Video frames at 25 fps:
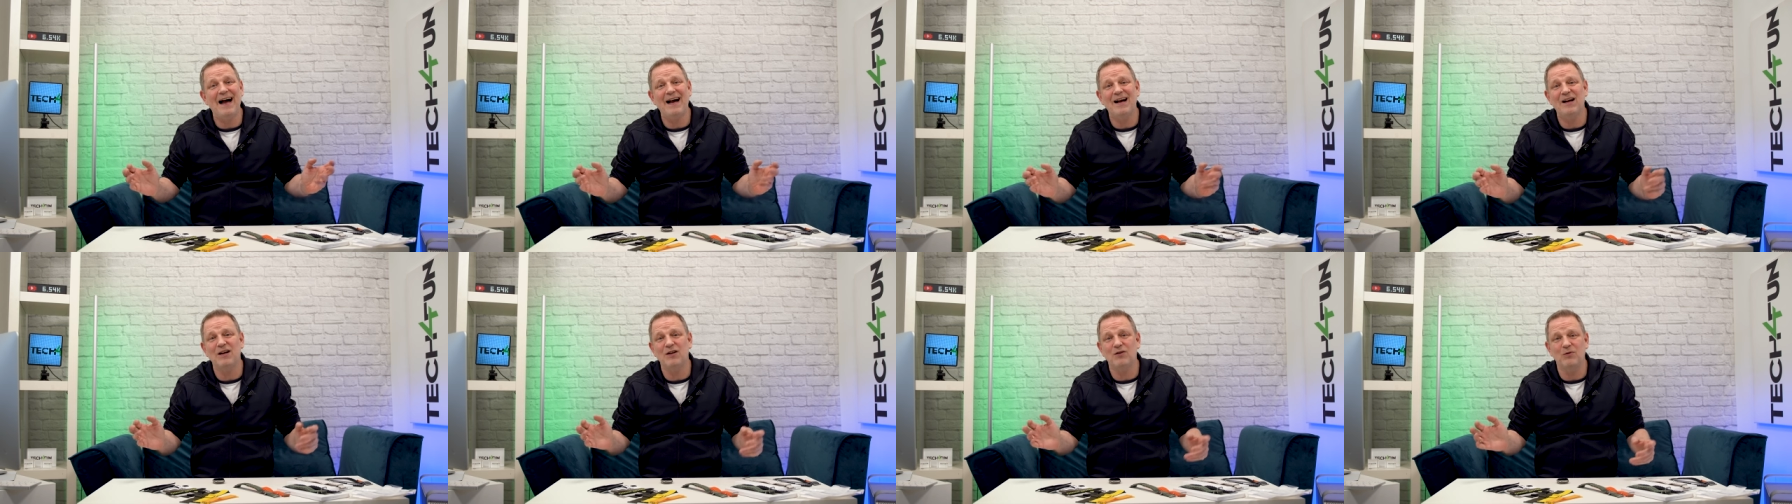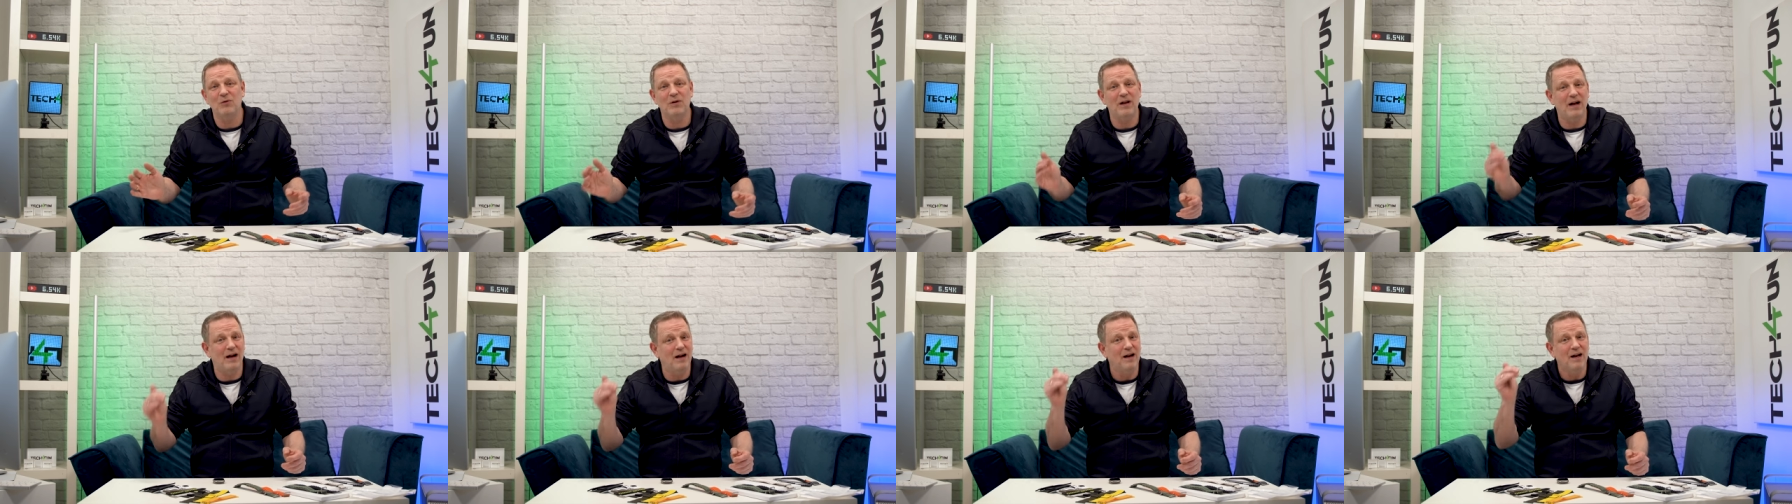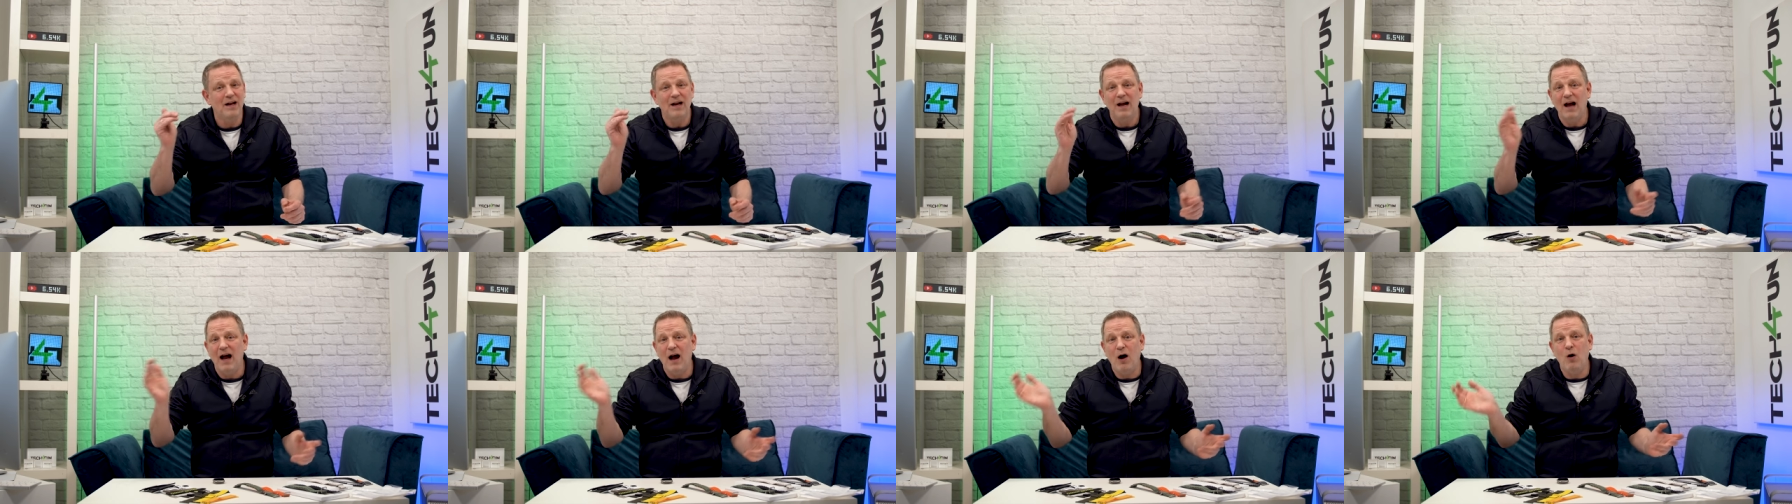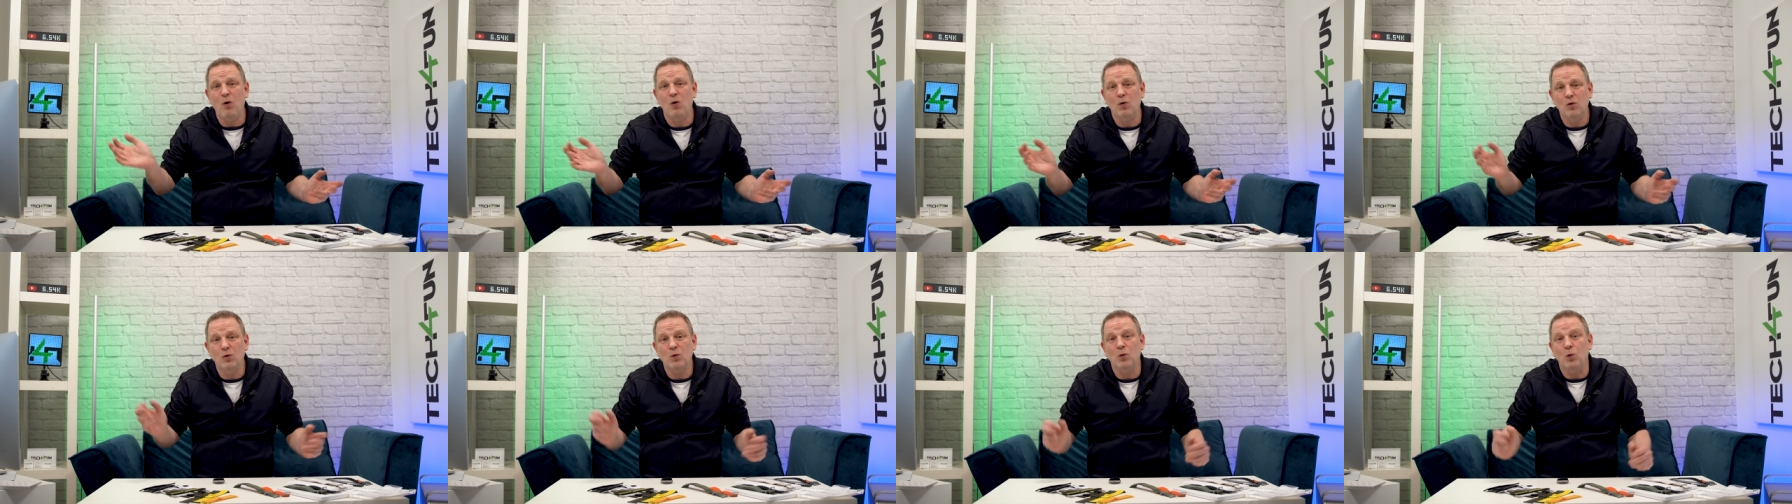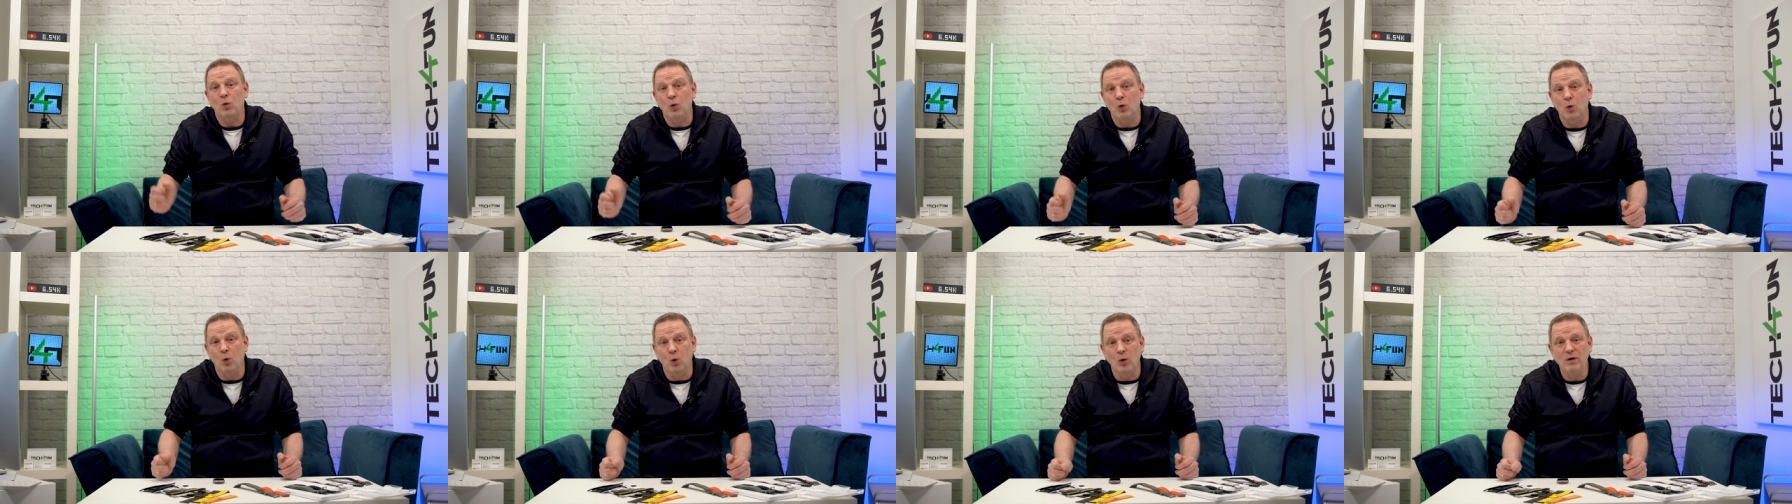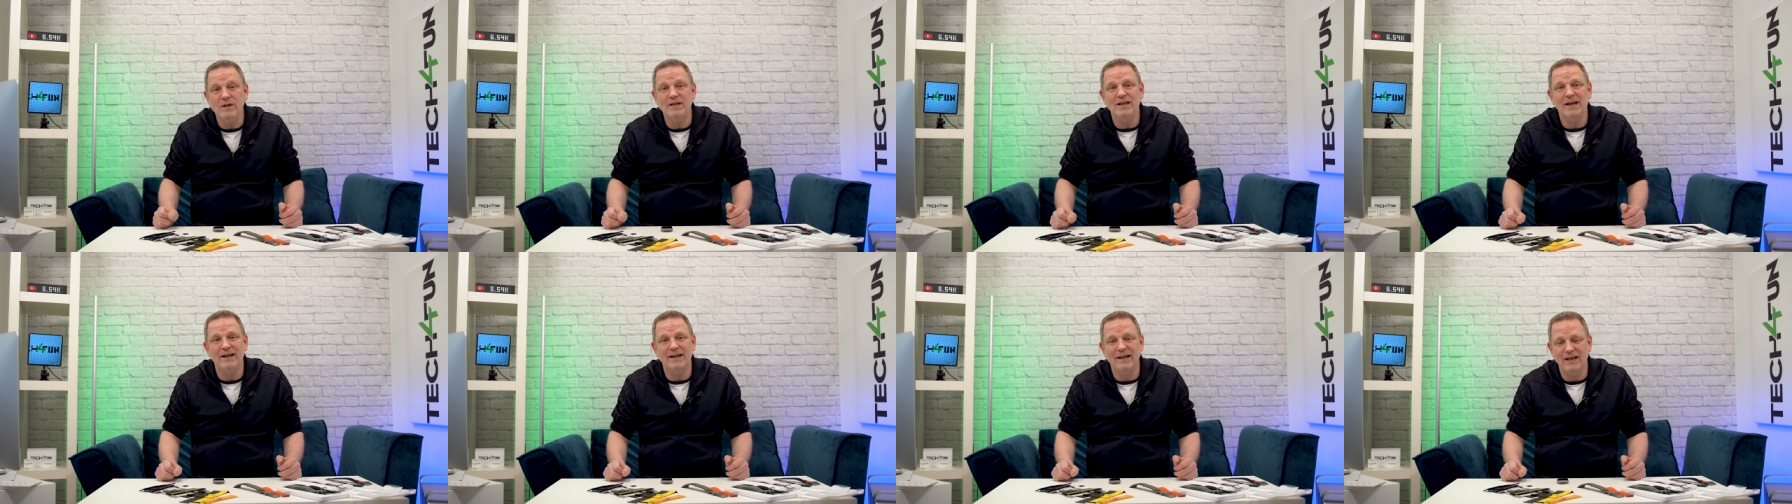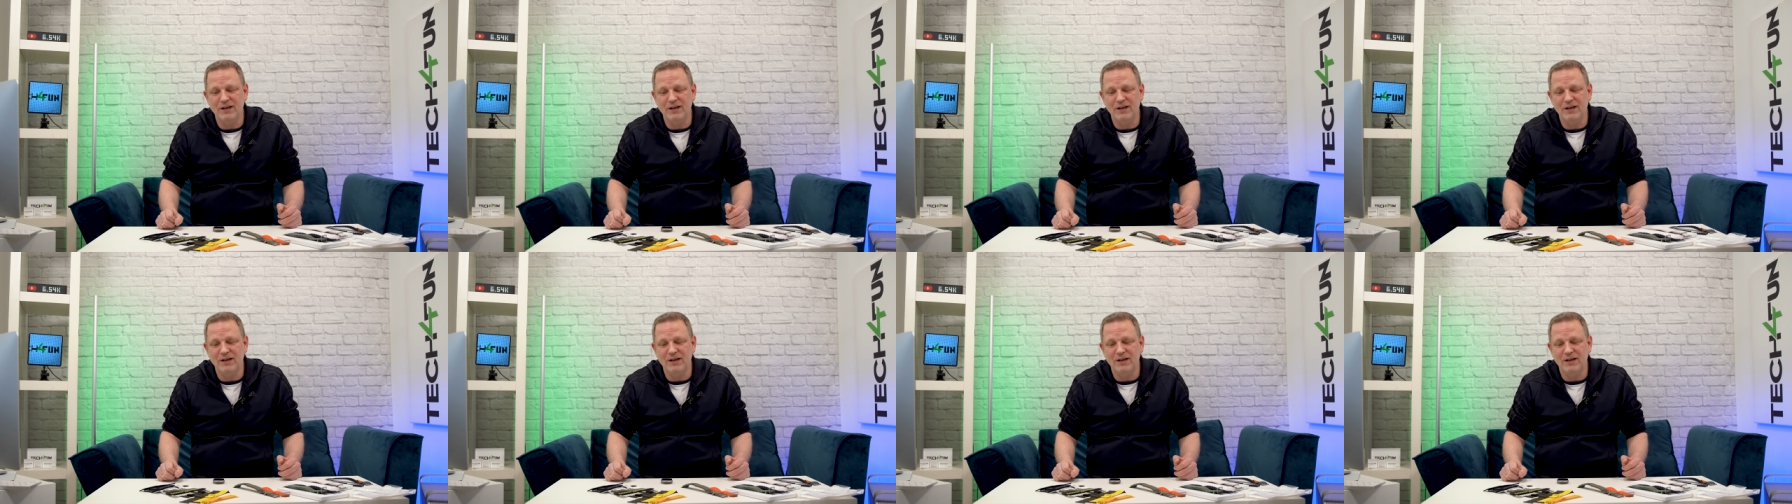8 oder auch drunter